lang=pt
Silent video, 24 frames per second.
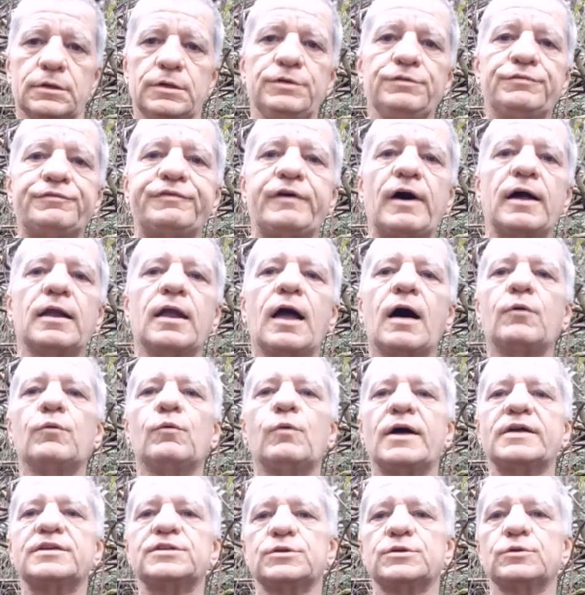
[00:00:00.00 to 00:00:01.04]
e falar
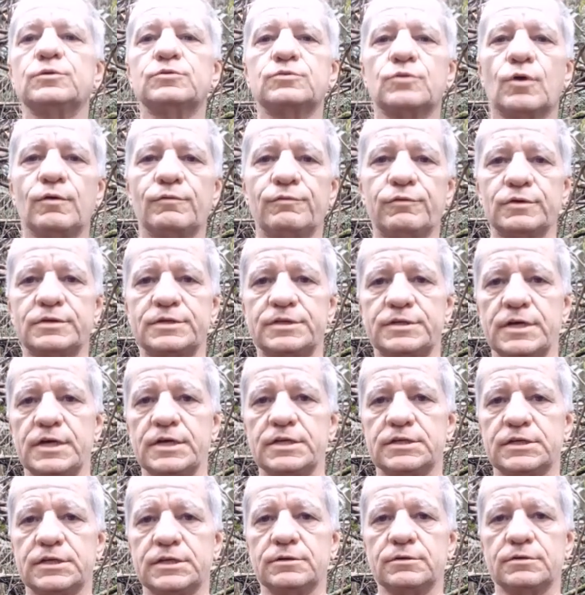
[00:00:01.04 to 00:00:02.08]
um assunto com
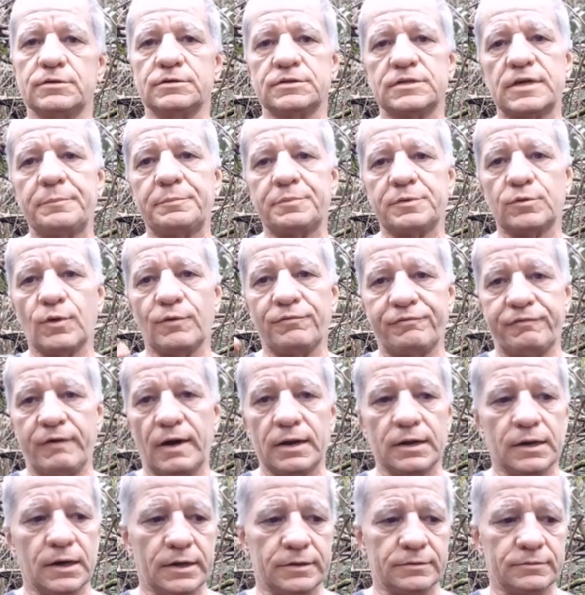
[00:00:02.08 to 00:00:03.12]
vocês que eu sempre estou
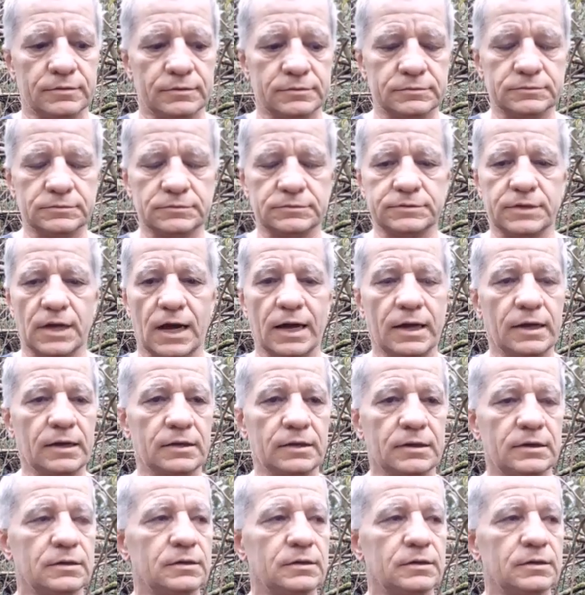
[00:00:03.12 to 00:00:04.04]
falando, tá?